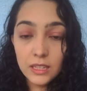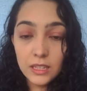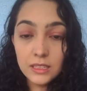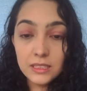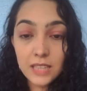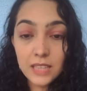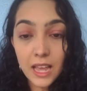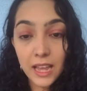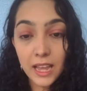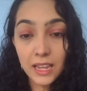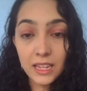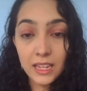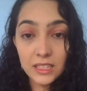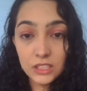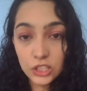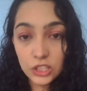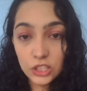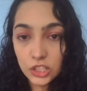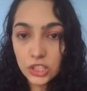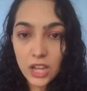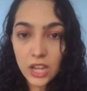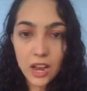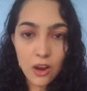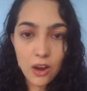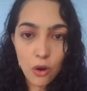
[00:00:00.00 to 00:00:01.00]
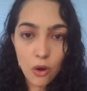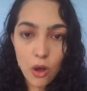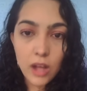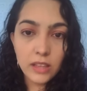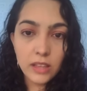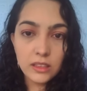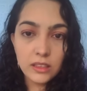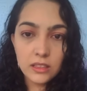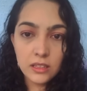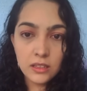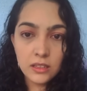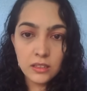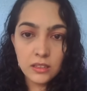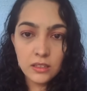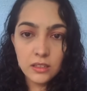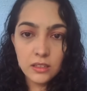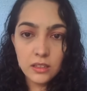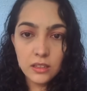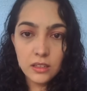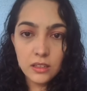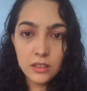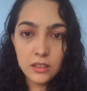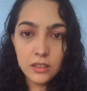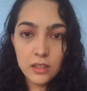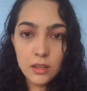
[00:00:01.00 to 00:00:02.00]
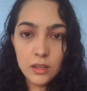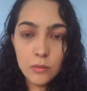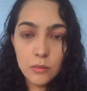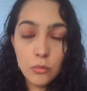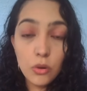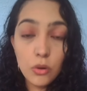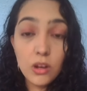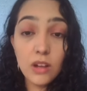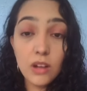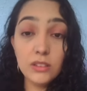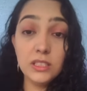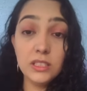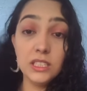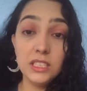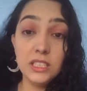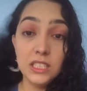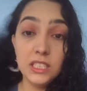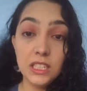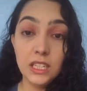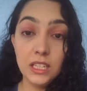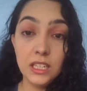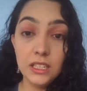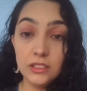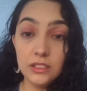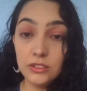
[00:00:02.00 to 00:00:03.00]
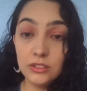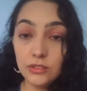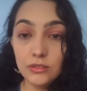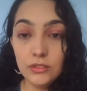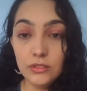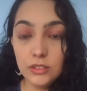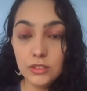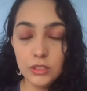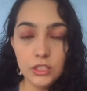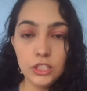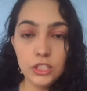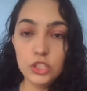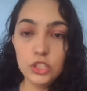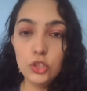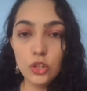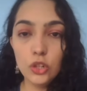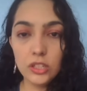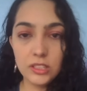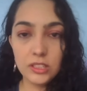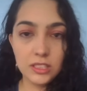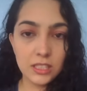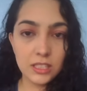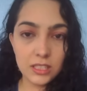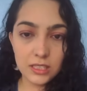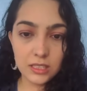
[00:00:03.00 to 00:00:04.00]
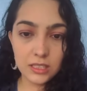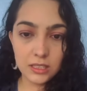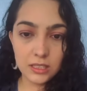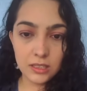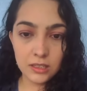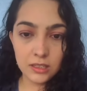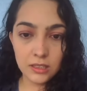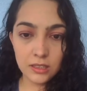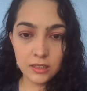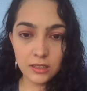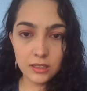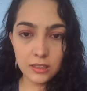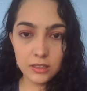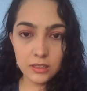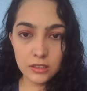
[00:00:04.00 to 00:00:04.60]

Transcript: sair de chacota por causa de idiotice